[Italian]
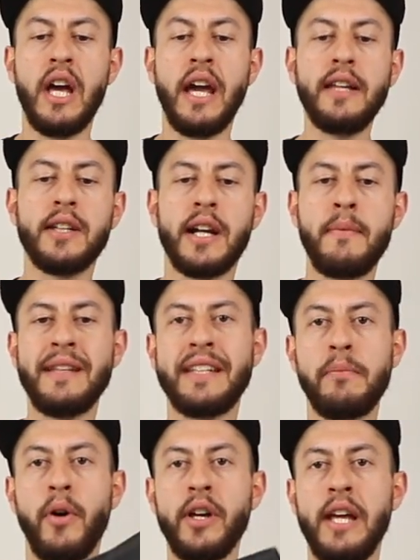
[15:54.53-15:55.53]

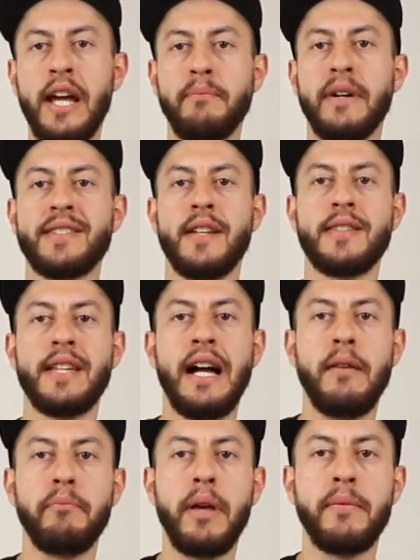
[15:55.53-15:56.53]
Internamente poi è abbastanza
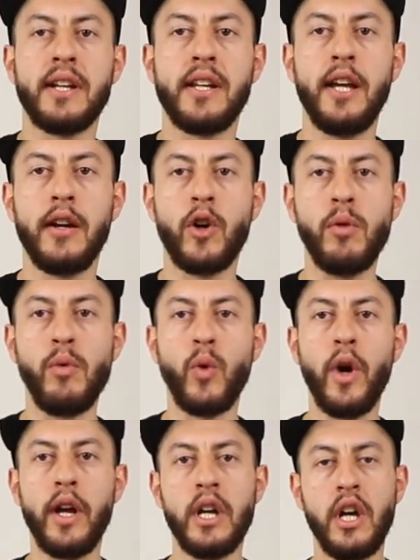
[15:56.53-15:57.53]
ampia perché
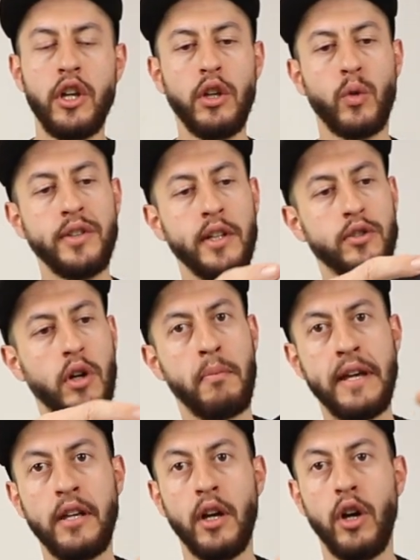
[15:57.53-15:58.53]
comunque io qui dentro
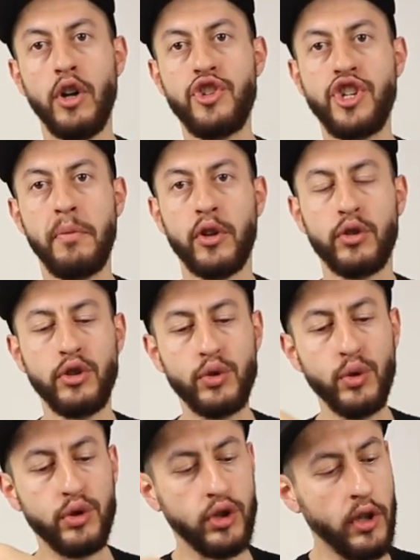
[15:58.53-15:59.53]
ormai oggi ci porto di
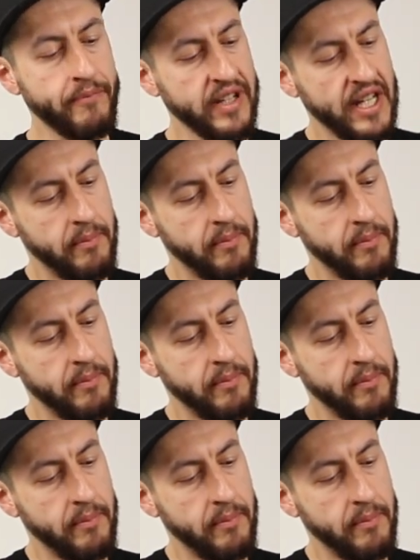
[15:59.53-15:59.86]
tutto,